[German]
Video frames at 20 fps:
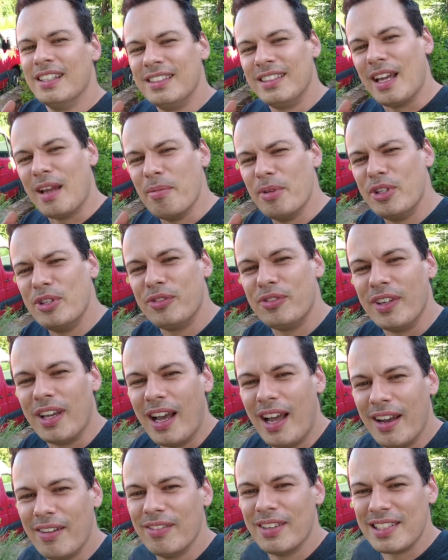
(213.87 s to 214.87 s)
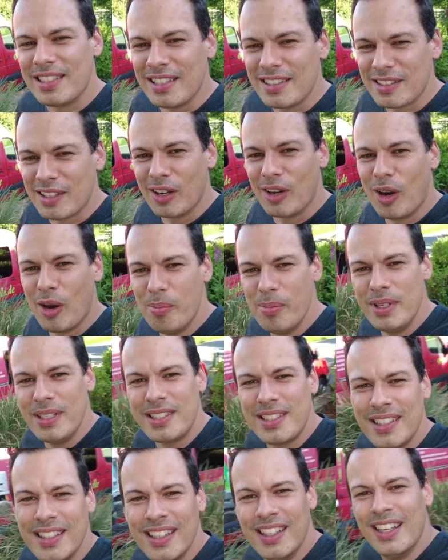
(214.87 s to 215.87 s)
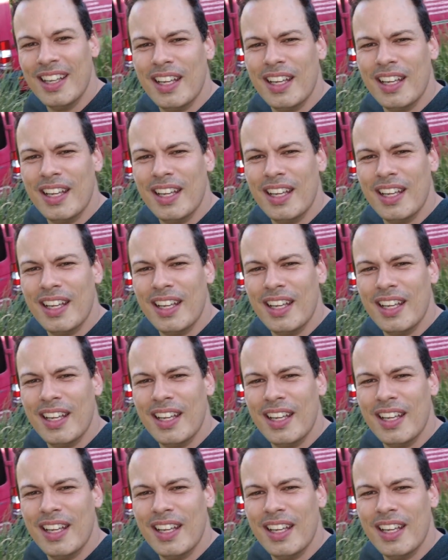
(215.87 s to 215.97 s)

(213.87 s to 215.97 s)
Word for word: Dreimal dürft ihr raten, was jetzt gekommen ist.